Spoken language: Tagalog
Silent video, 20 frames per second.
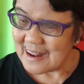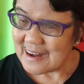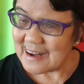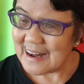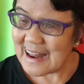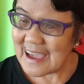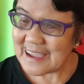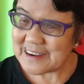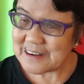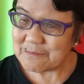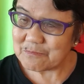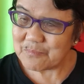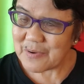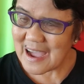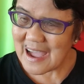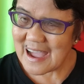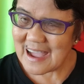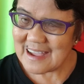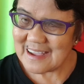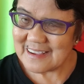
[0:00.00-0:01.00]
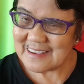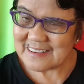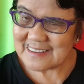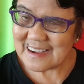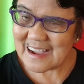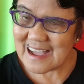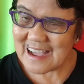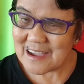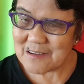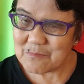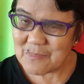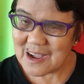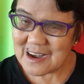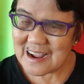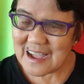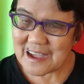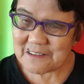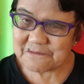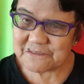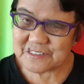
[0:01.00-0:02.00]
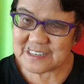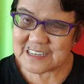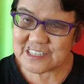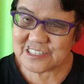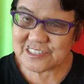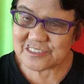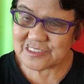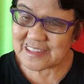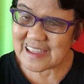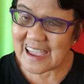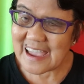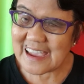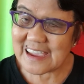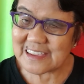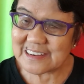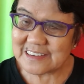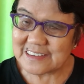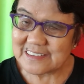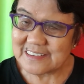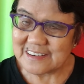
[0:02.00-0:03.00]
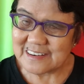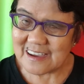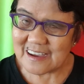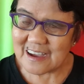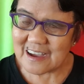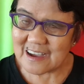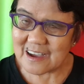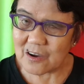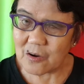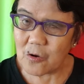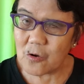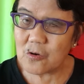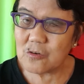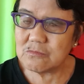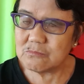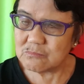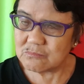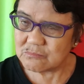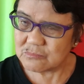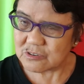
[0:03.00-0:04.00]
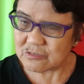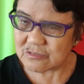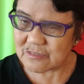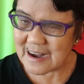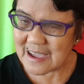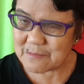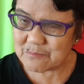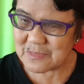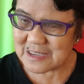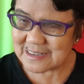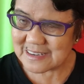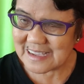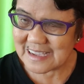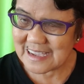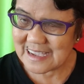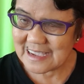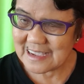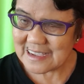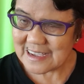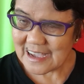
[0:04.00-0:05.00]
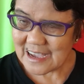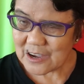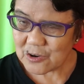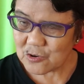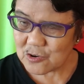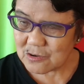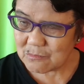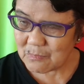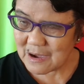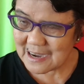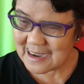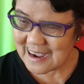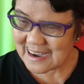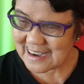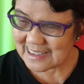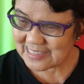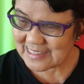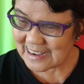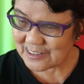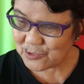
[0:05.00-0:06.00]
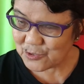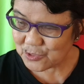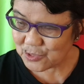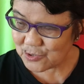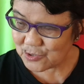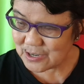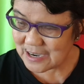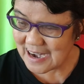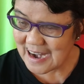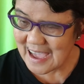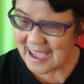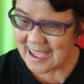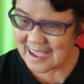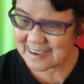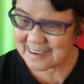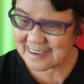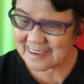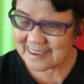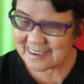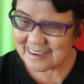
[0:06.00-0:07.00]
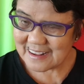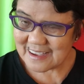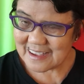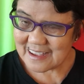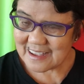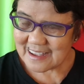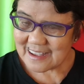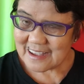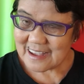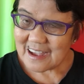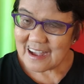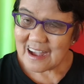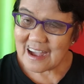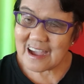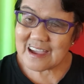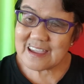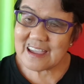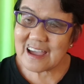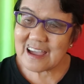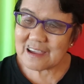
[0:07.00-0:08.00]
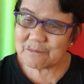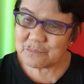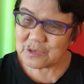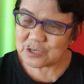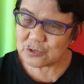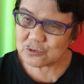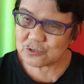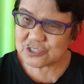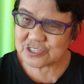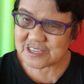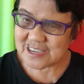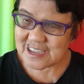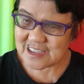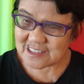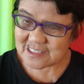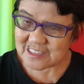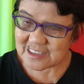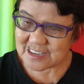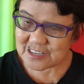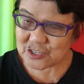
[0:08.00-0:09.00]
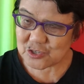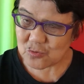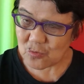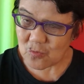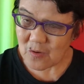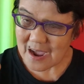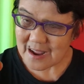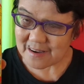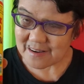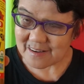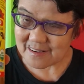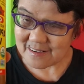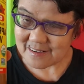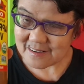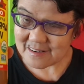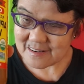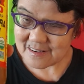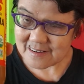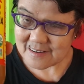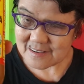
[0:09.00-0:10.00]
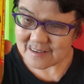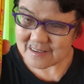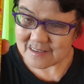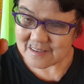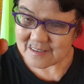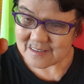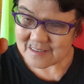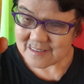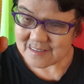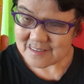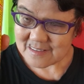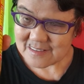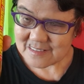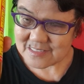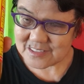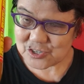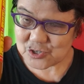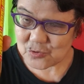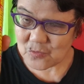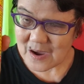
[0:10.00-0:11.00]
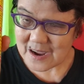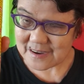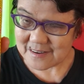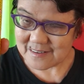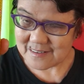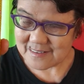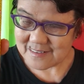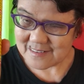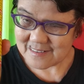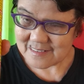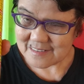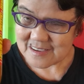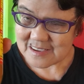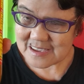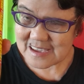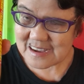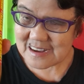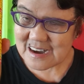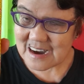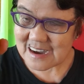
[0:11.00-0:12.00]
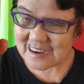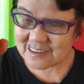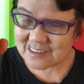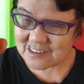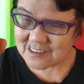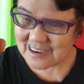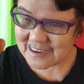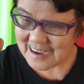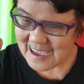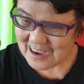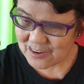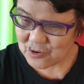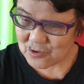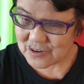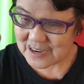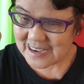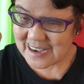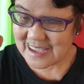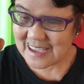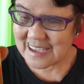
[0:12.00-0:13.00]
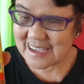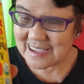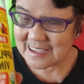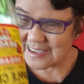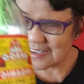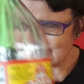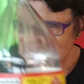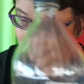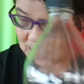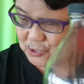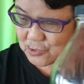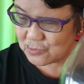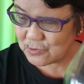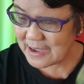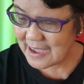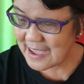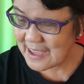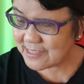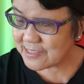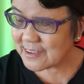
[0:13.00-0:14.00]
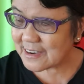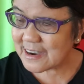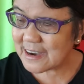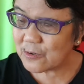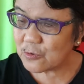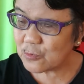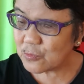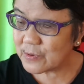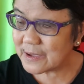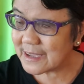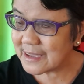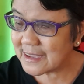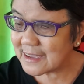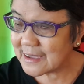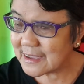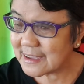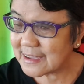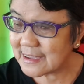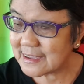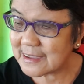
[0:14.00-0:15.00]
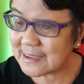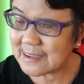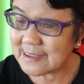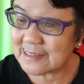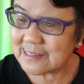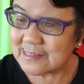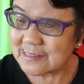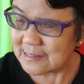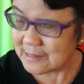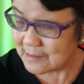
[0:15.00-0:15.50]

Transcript: lain pa nga mga first aid uh, home remedy. Kung mag-arat ang tutunlan, I am using this one. This one. I-gargle na ko ni together with